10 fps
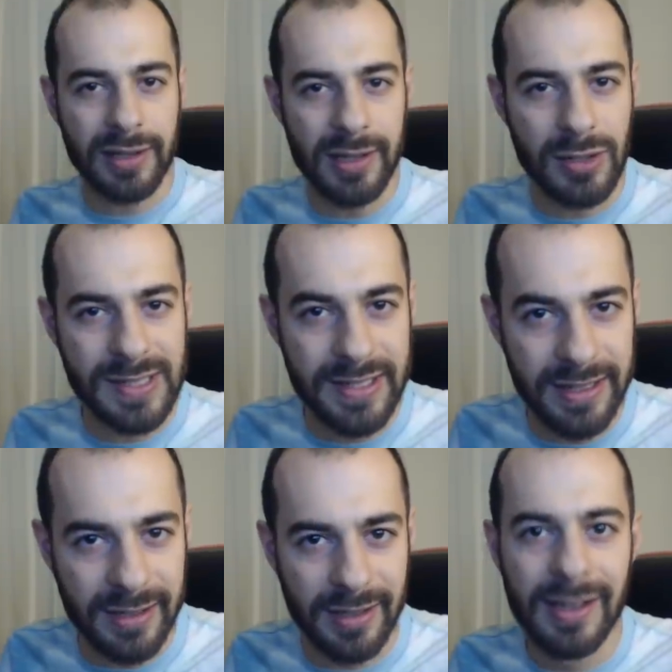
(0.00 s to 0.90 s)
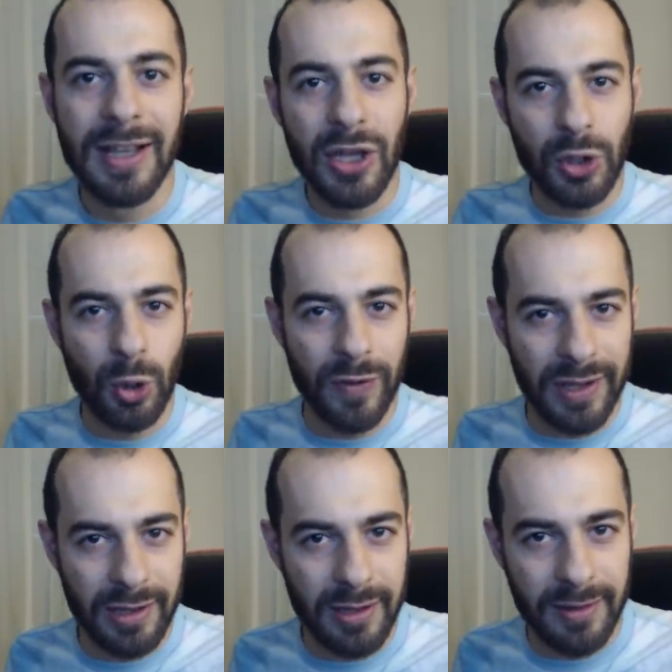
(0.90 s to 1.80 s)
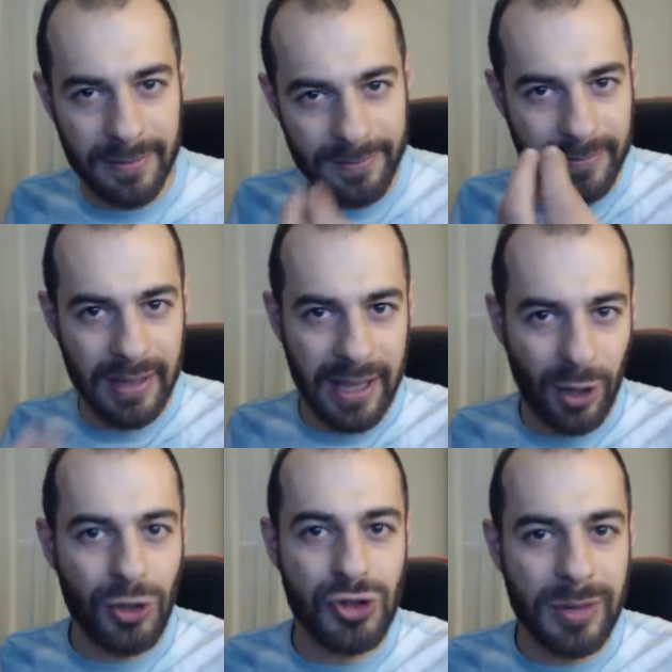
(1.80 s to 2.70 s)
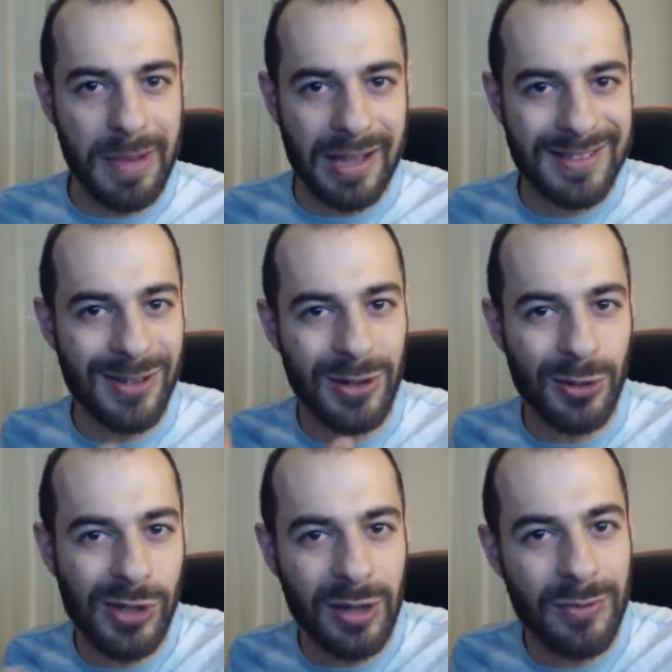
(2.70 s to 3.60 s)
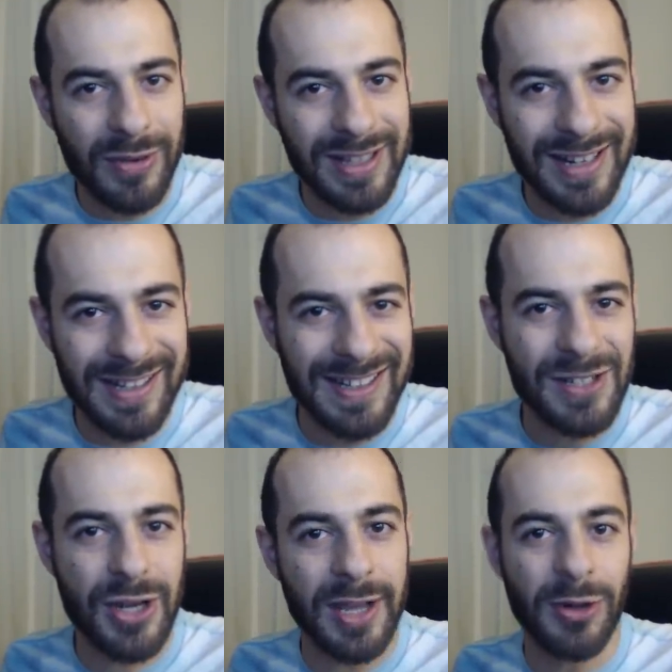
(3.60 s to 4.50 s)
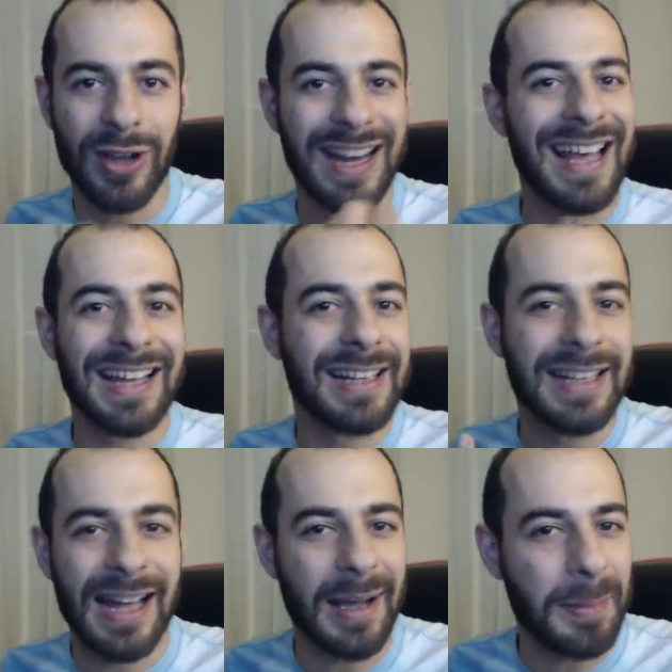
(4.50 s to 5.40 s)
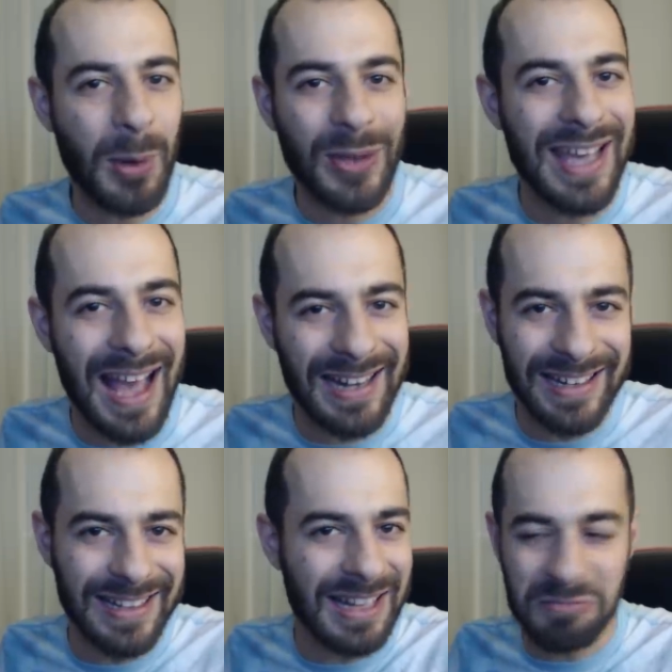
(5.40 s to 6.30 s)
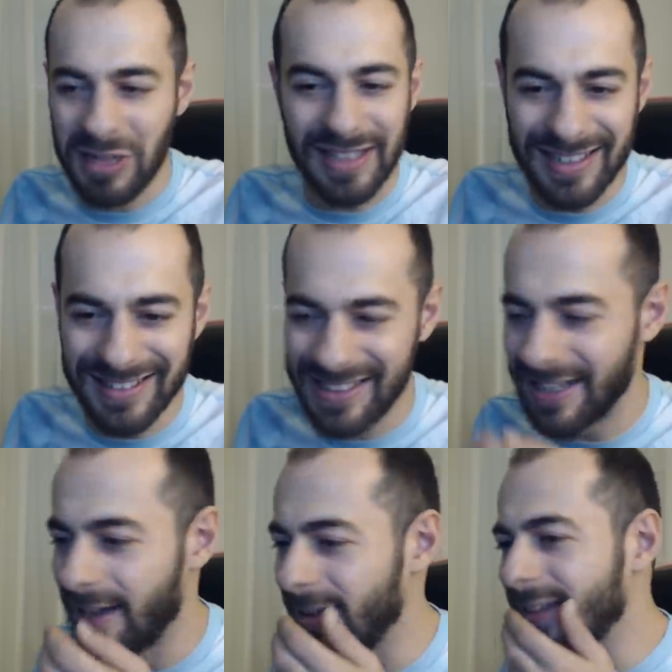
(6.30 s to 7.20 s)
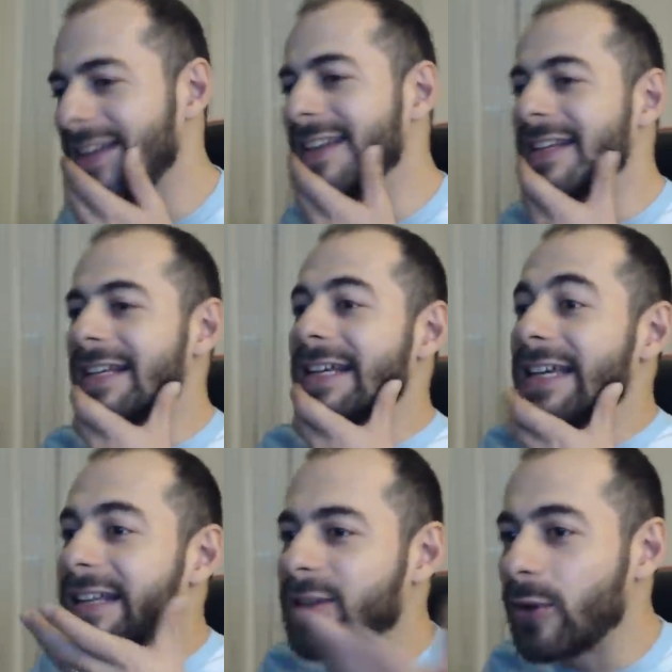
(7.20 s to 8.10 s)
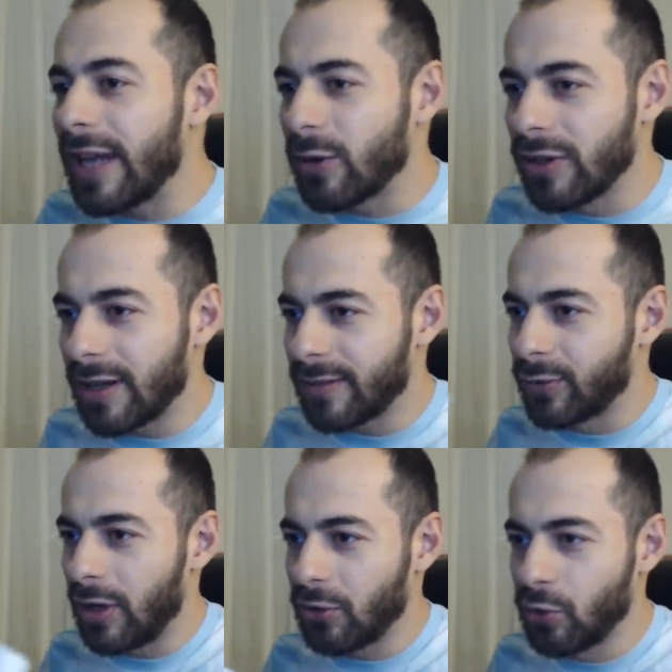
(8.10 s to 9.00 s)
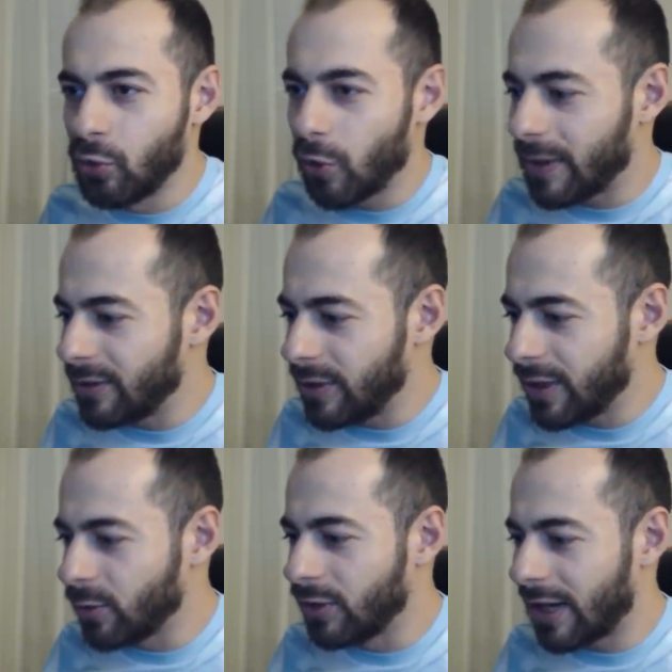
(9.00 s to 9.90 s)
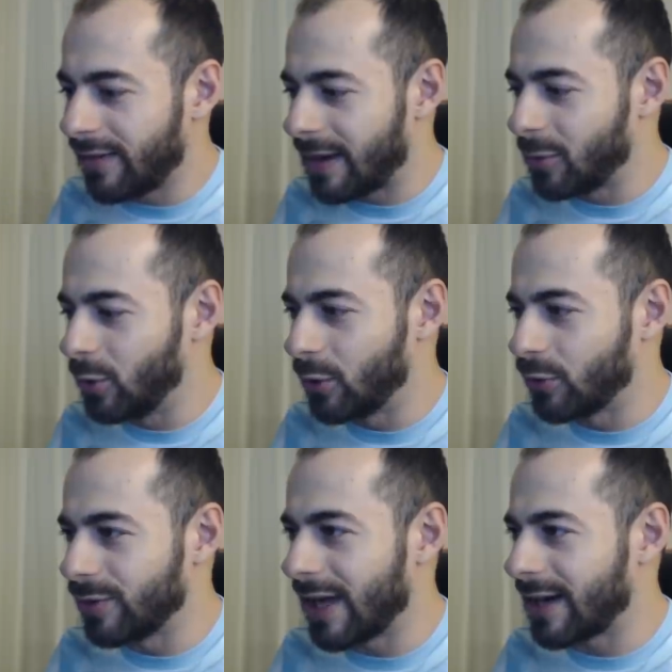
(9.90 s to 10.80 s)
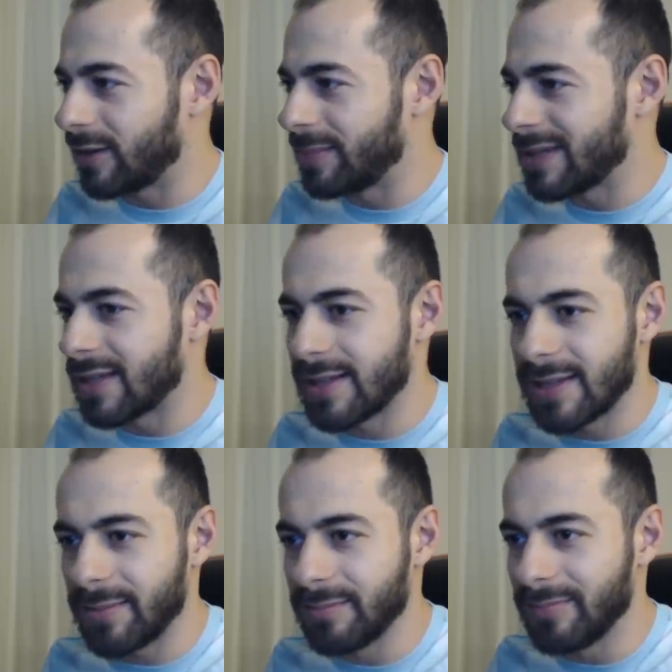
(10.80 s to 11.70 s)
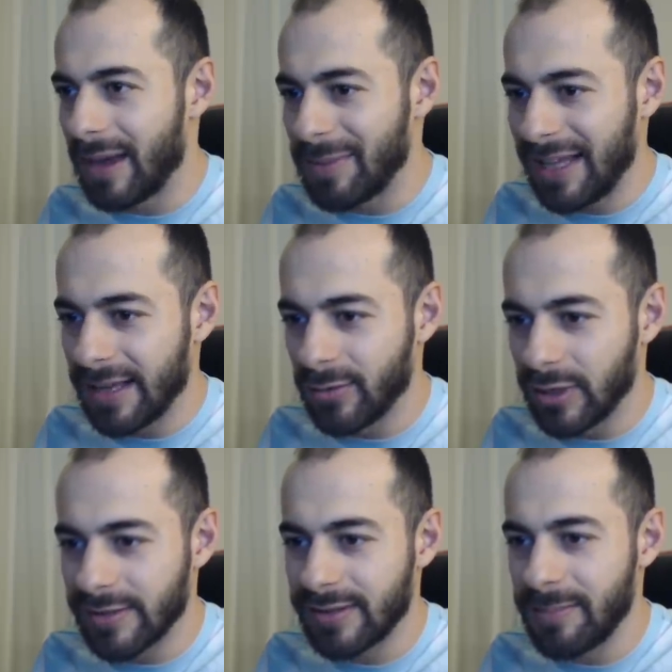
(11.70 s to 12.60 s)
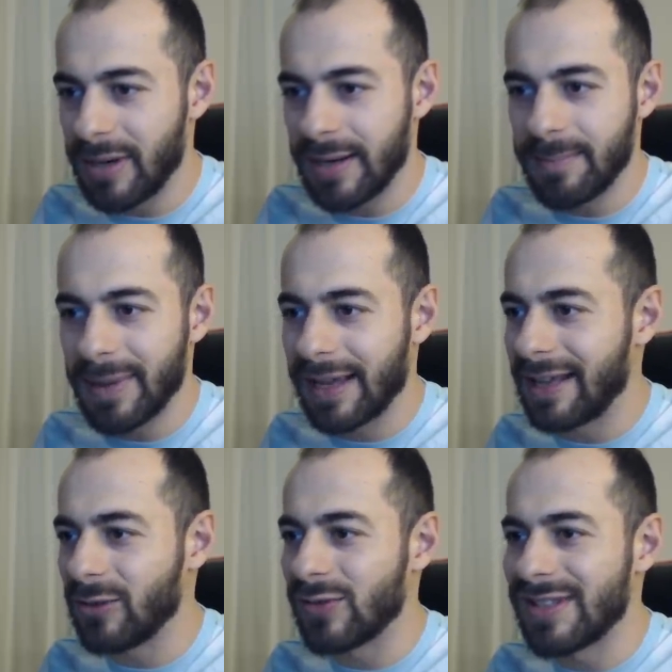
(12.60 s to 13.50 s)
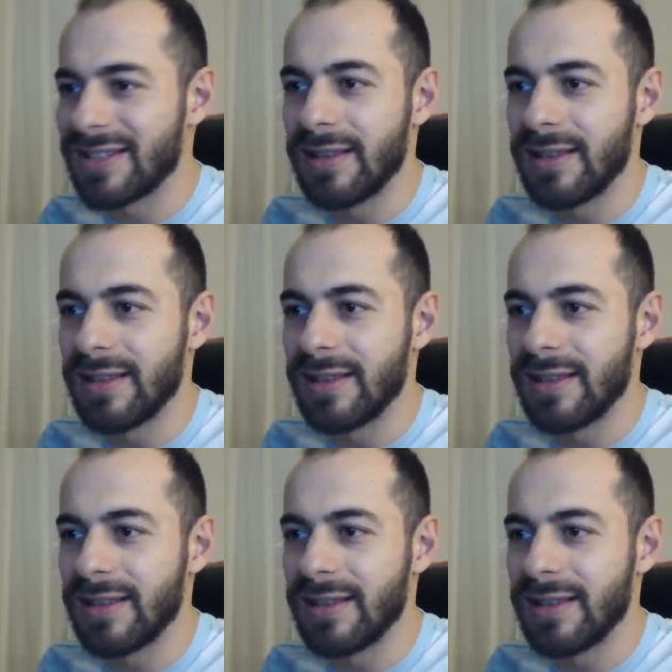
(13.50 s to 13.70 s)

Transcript: di Lost Hill dove è eh, Roger Maxon con la confraternita d'acciaio creata da pochi anni, da una trentina. In teoria noi da Fallout 1 quando li incontravamo loro non erano abbastanza amichevoli e sembrerebbe che non,